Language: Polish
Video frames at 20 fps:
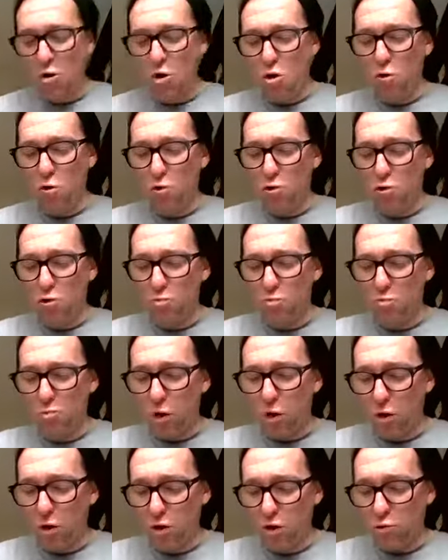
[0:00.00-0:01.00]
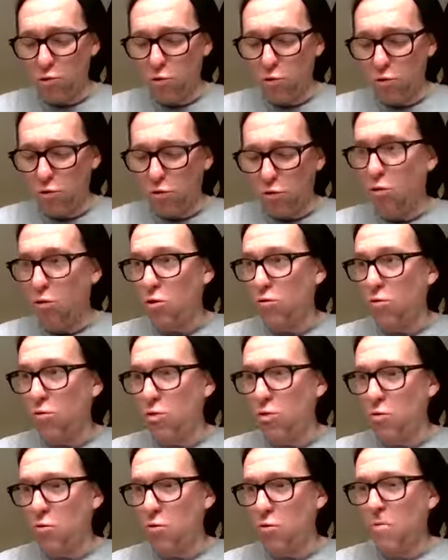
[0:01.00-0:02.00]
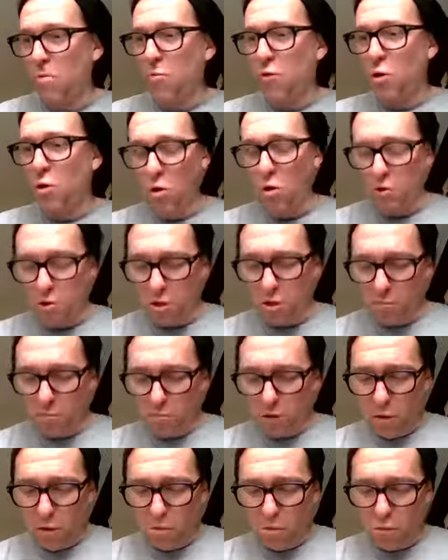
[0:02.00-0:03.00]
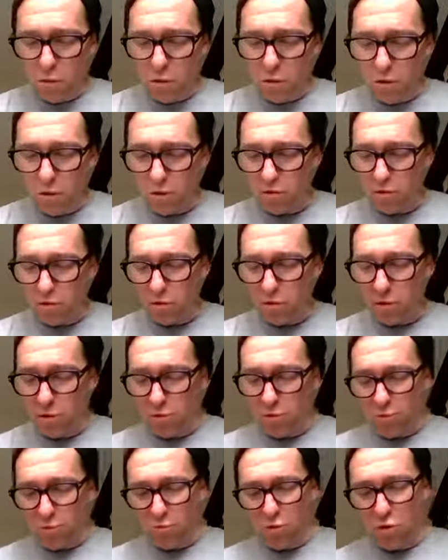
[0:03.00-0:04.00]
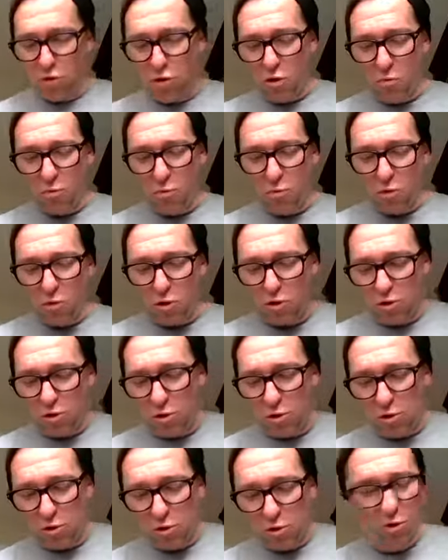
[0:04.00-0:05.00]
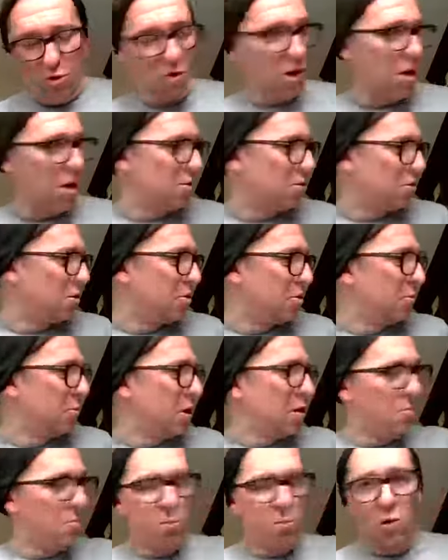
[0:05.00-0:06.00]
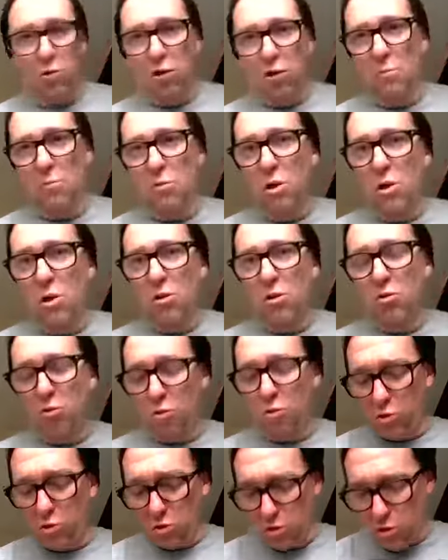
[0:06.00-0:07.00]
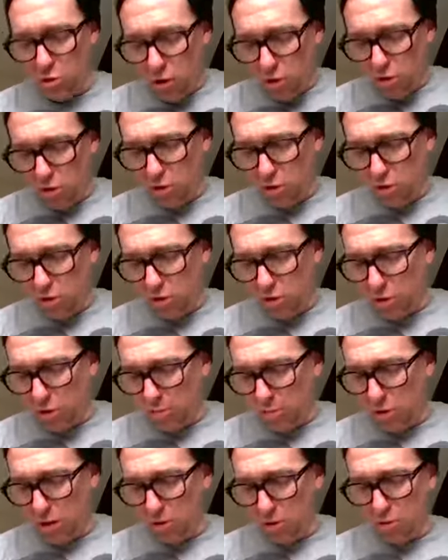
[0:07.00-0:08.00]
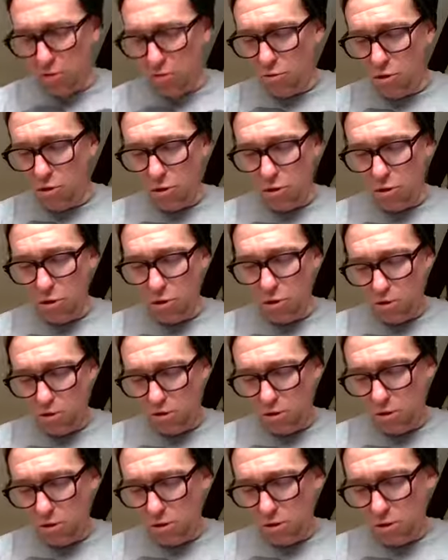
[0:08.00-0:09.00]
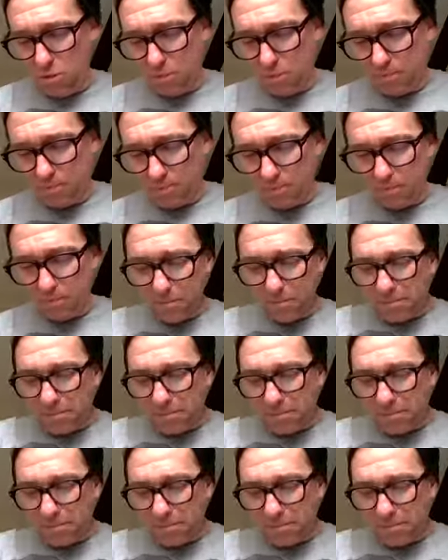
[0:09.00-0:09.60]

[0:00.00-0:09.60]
Ale im bardzo szkodzą. Oni mogą zjeść muchomory tylko raz. Potem już na nic nie mają ochoty.